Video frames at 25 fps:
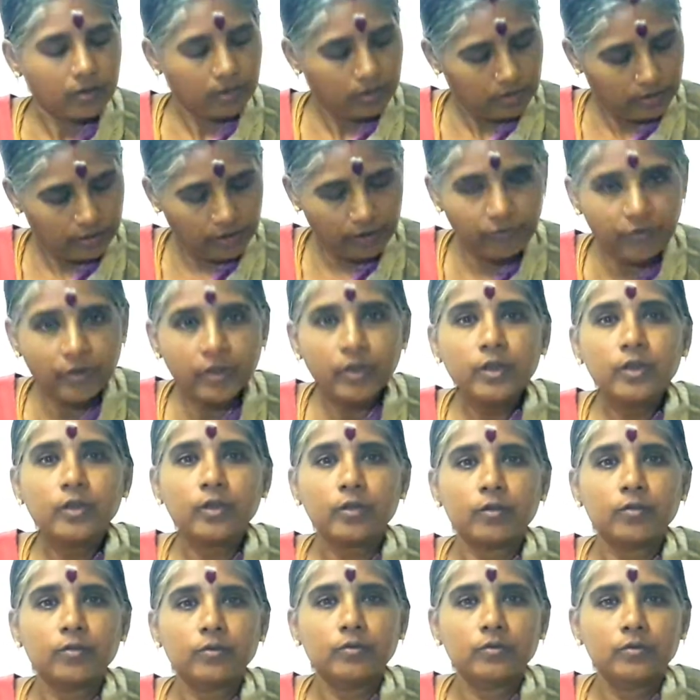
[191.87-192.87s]

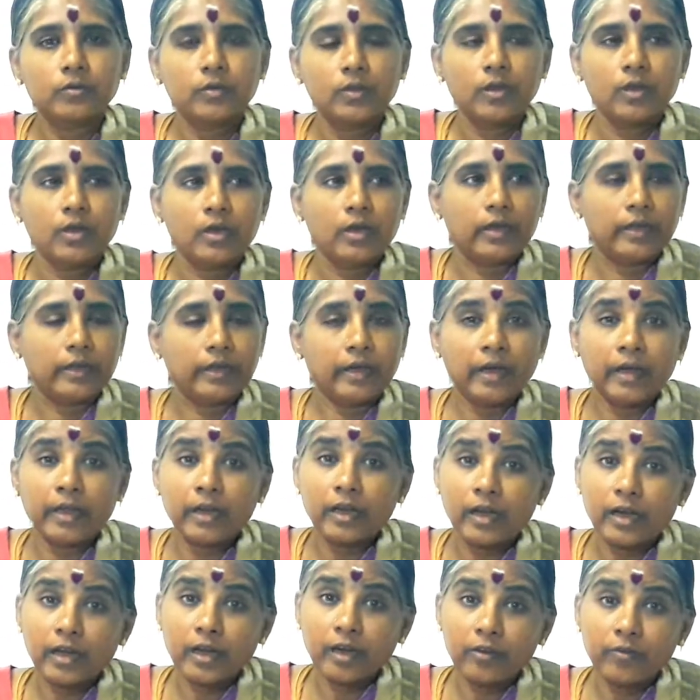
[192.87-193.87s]
கவனிக்கணும்
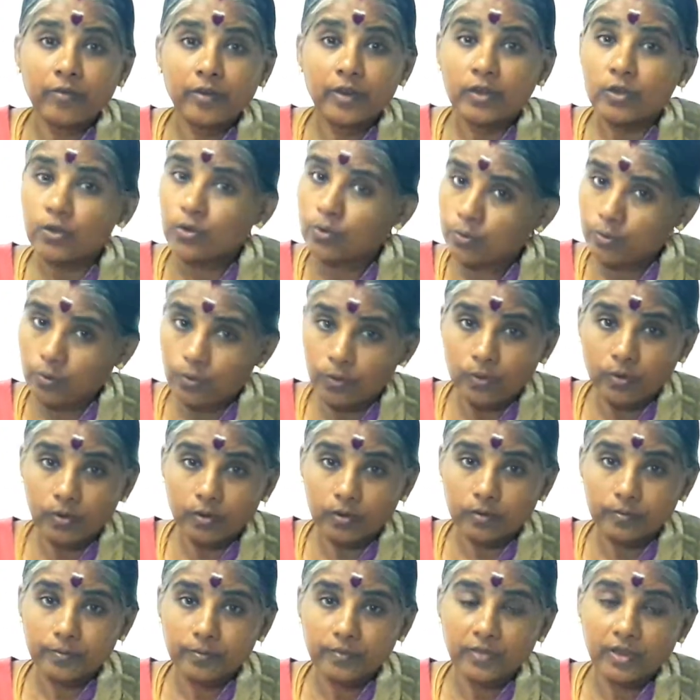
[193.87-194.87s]
ஏற்கனவே சூடு
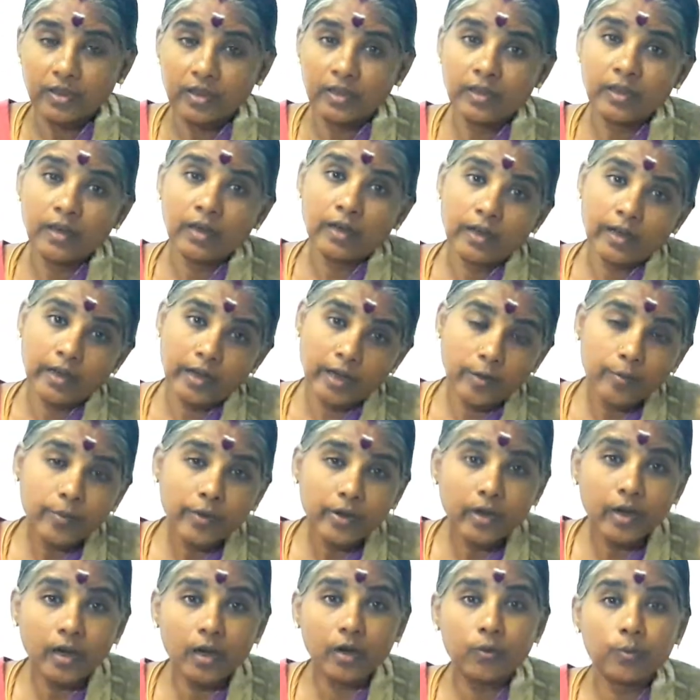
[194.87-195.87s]
இதில்
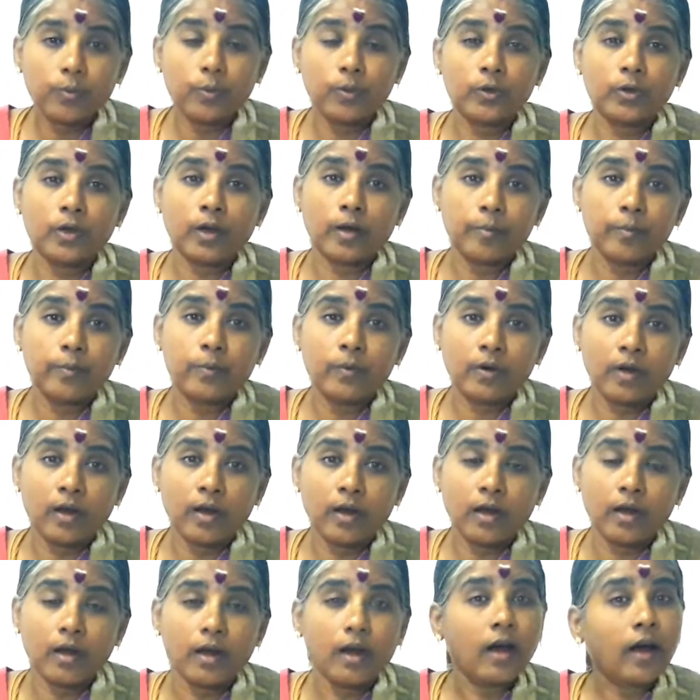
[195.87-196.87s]
கெமிக்கலை போட்டு அப்புனா
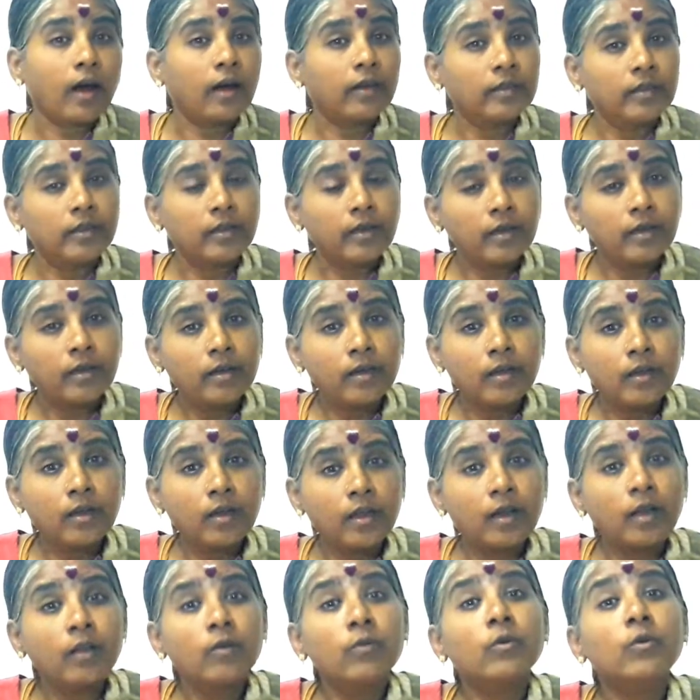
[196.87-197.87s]
அது என்ன
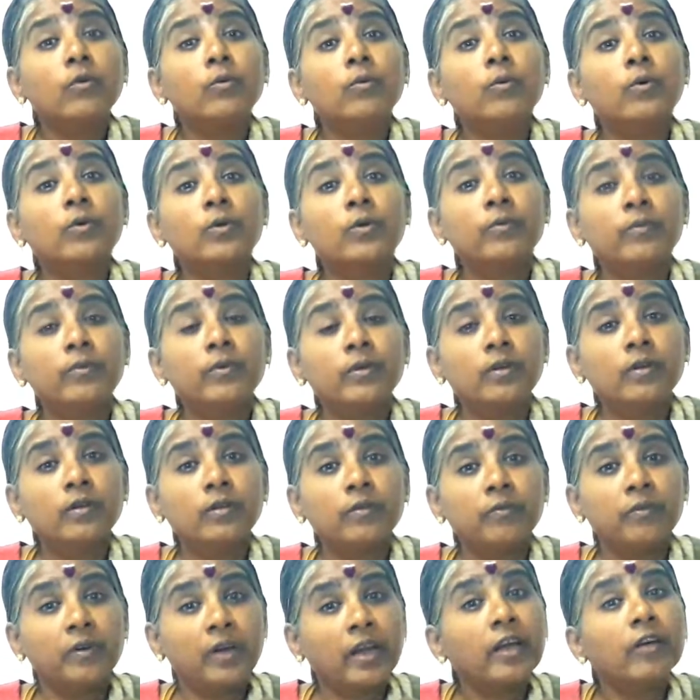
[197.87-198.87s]
அளவுக்கு ஒரு
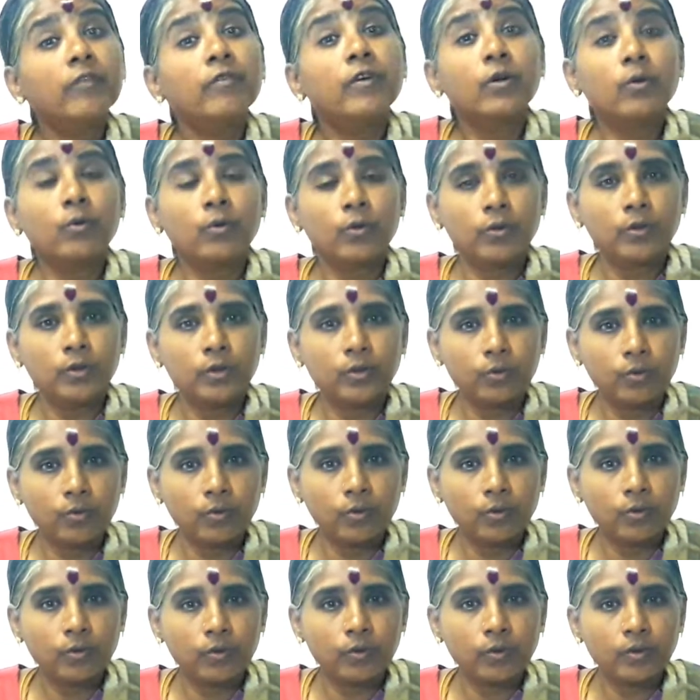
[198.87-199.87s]
விளைவை கொண்டு வந்து
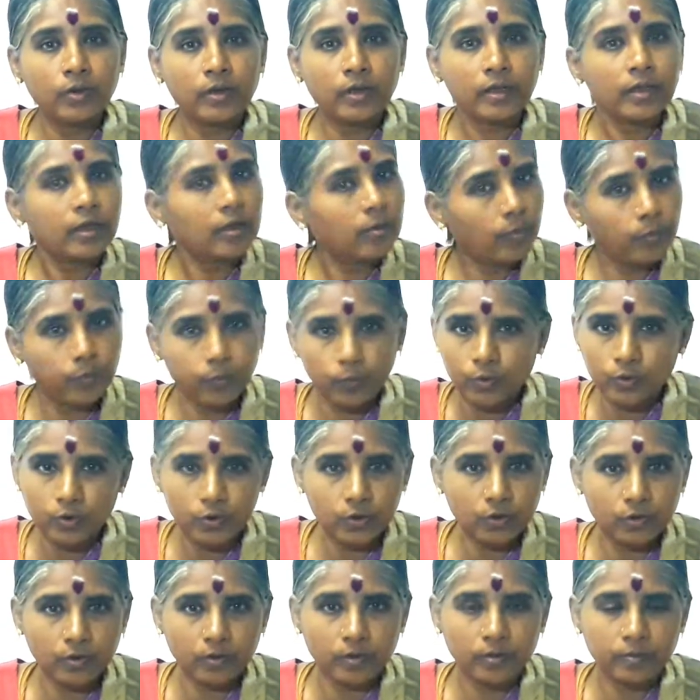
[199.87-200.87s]
கொடுக்குங்கிறத நம்ம
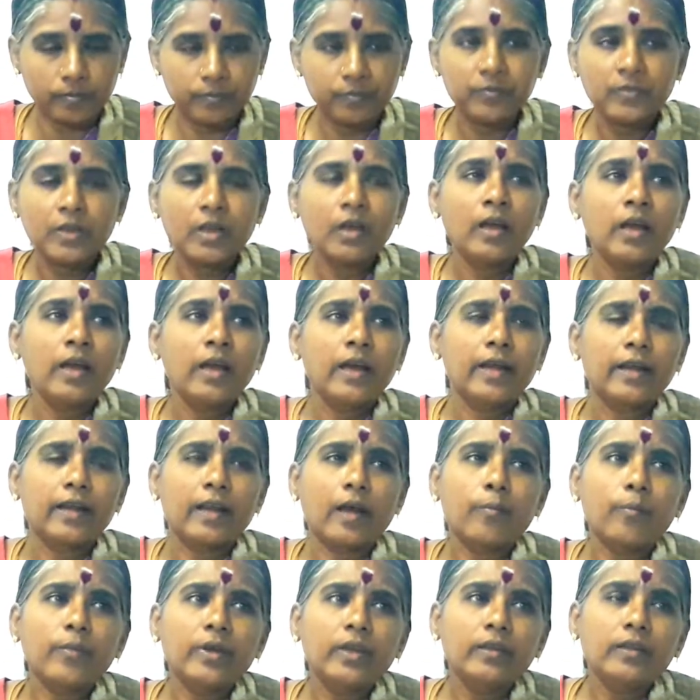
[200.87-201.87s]
புரிஞ்சுக்கணும்
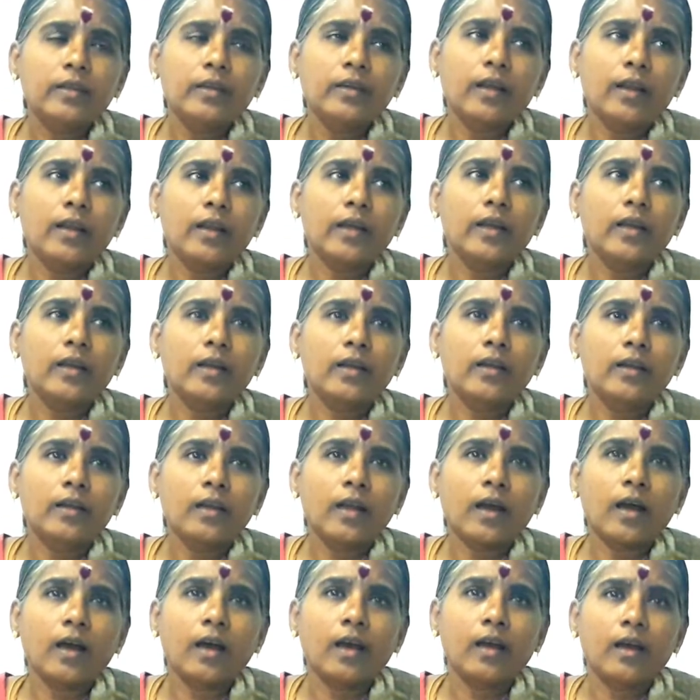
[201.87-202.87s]
நம்ம இதில் எல்லாம்
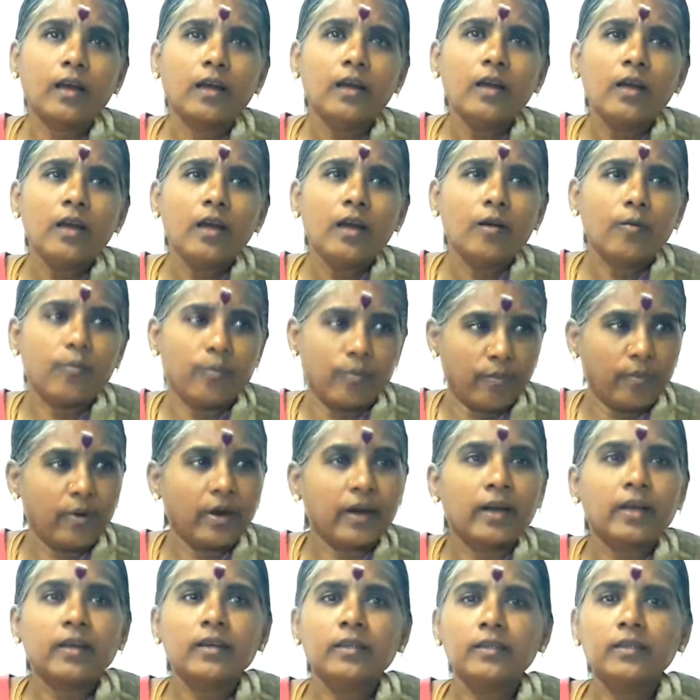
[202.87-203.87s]
என்னென்னா
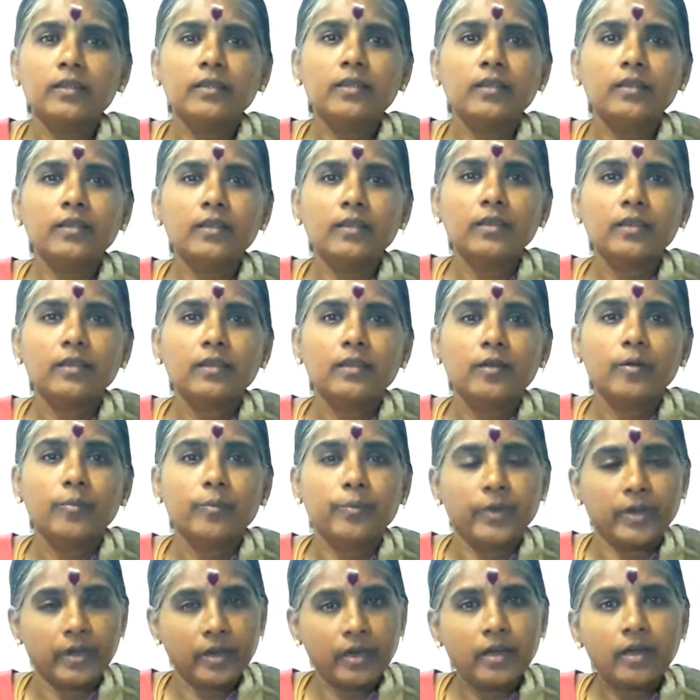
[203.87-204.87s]
மணக்குது
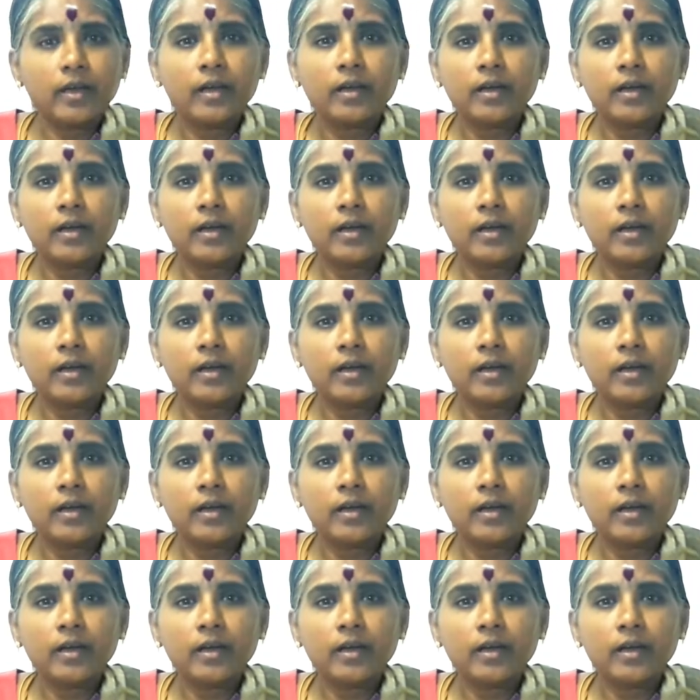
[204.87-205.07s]
பெரிய